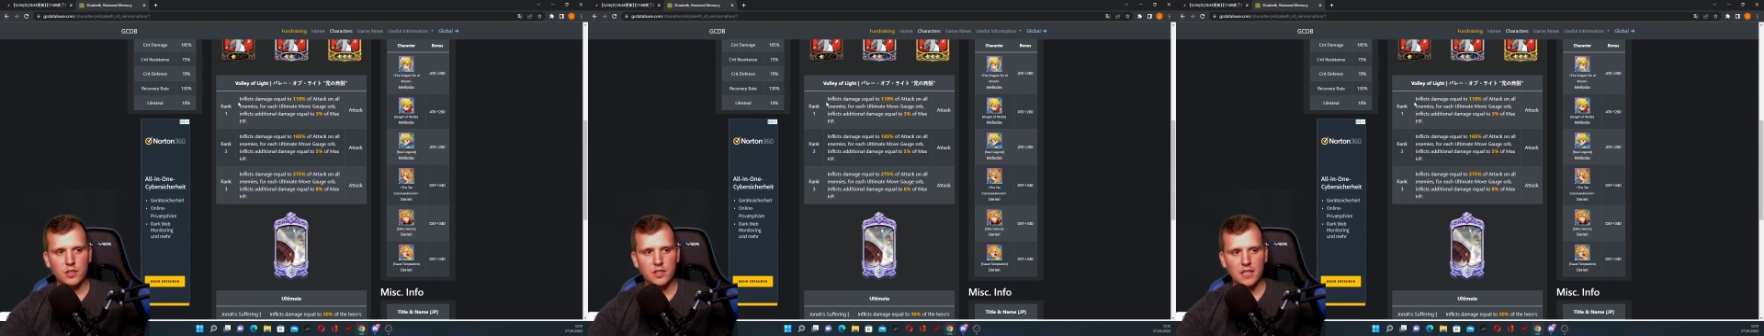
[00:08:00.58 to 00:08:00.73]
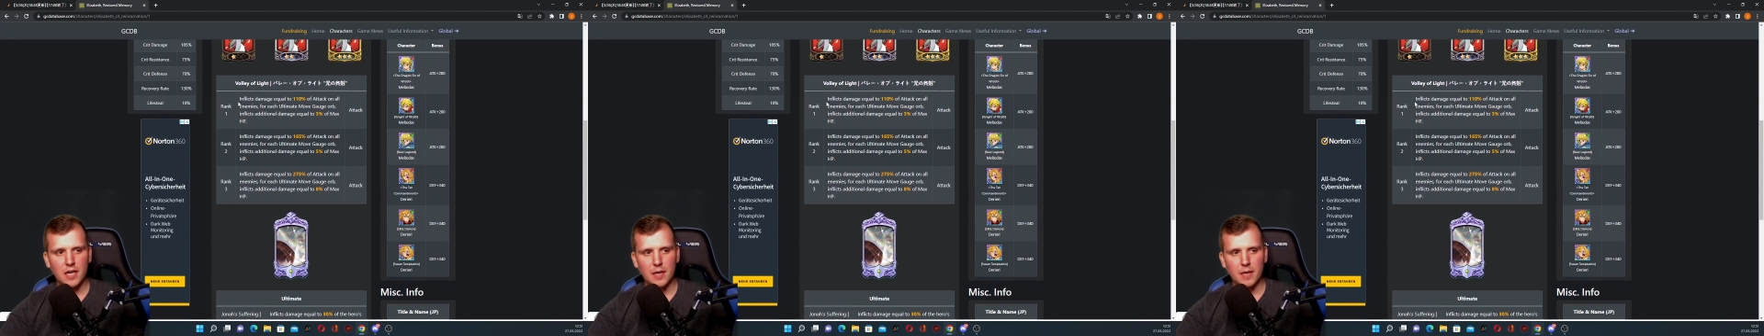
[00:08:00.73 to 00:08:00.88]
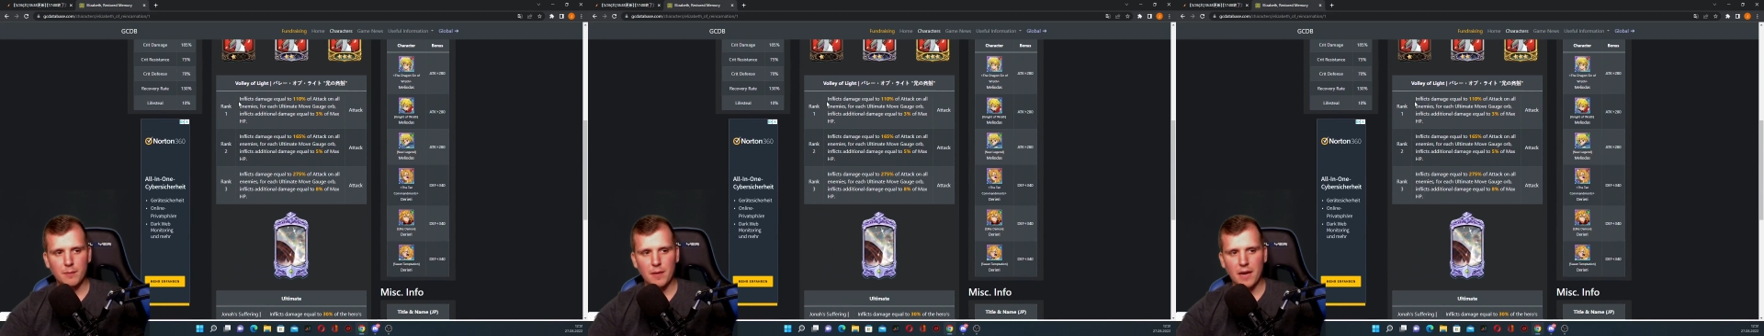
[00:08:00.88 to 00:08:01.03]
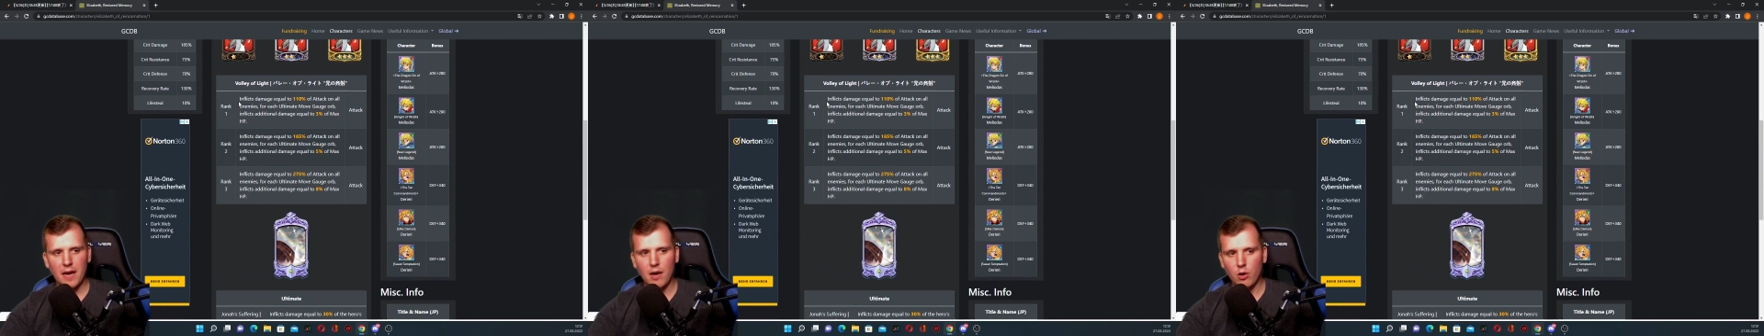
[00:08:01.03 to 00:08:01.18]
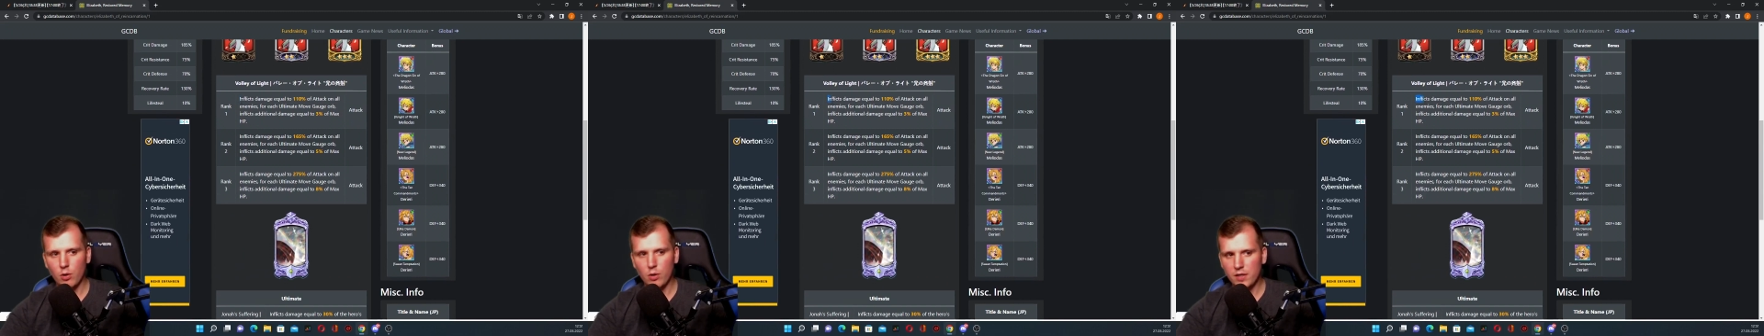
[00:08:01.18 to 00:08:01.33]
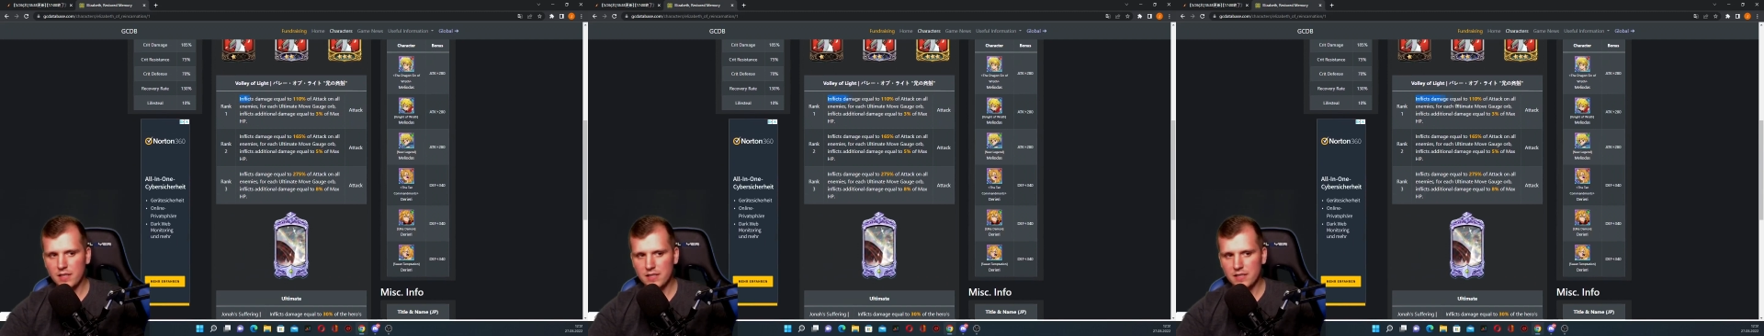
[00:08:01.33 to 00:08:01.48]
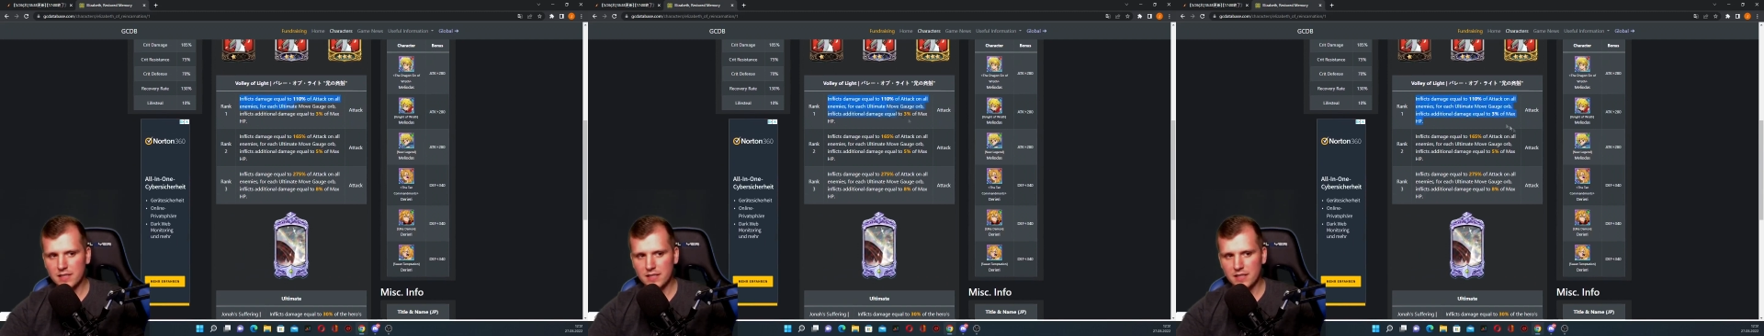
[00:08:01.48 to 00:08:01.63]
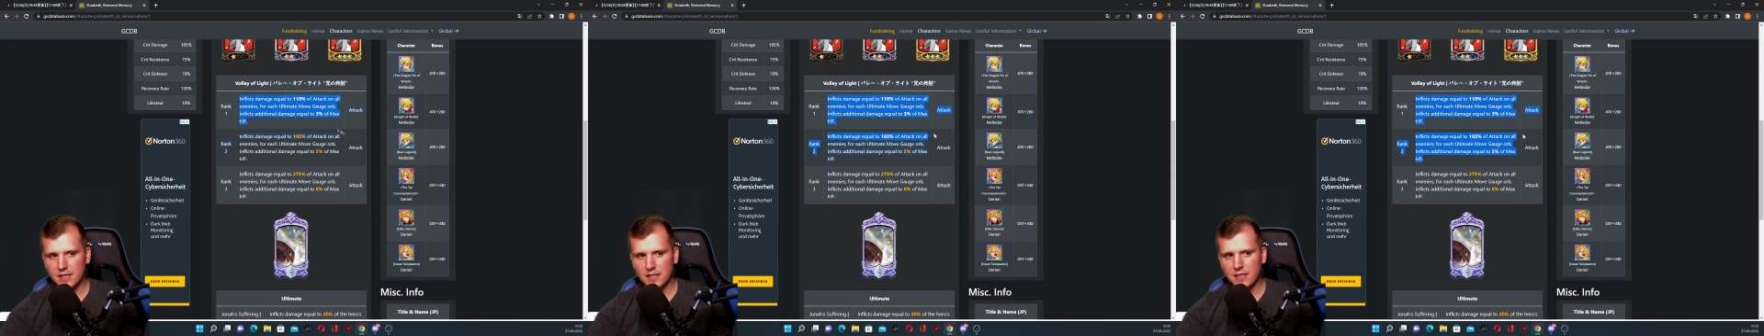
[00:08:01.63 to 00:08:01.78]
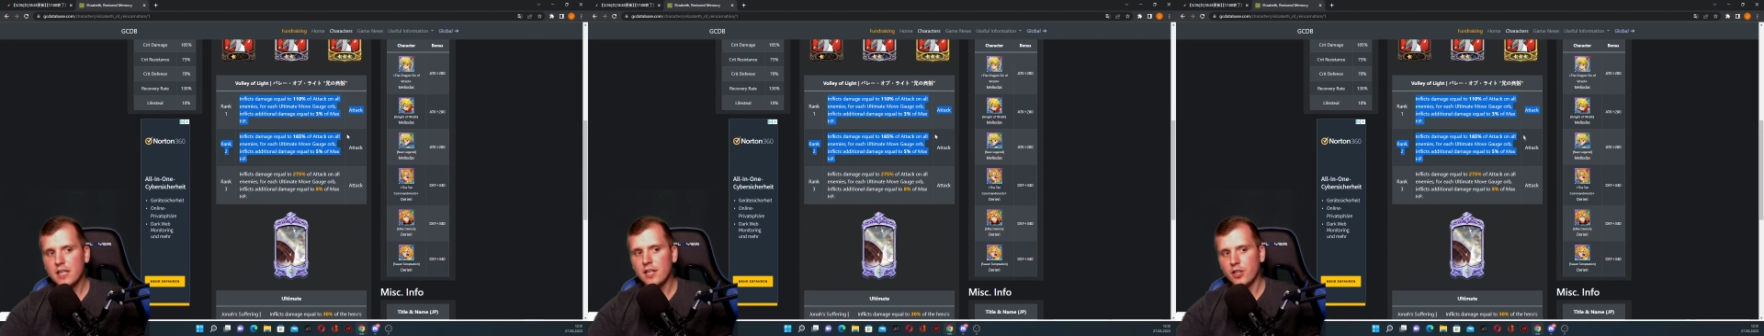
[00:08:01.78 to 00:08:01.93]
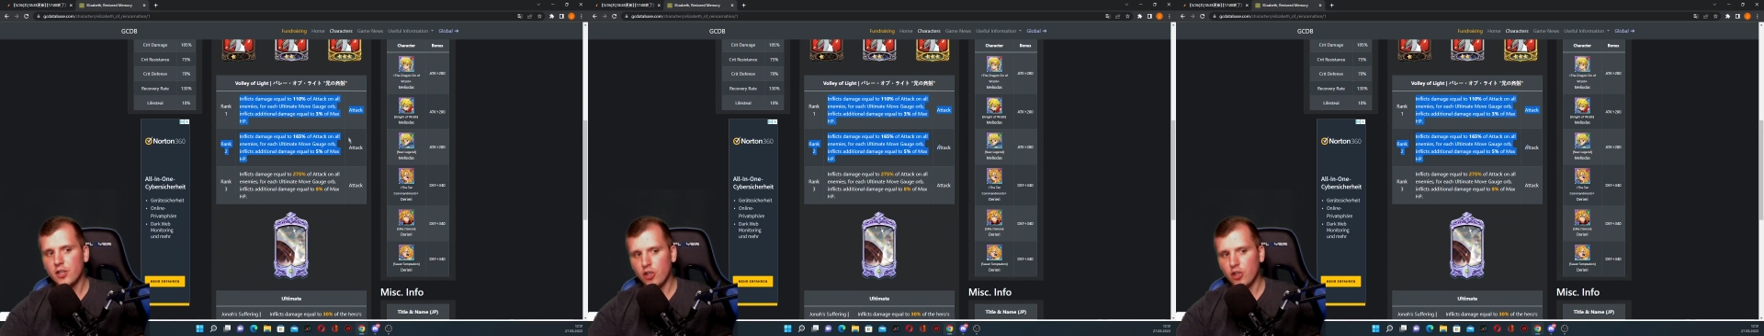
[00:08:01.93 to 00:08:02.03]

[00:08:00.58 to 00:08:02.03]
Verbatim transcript: ihrem AOE-Skill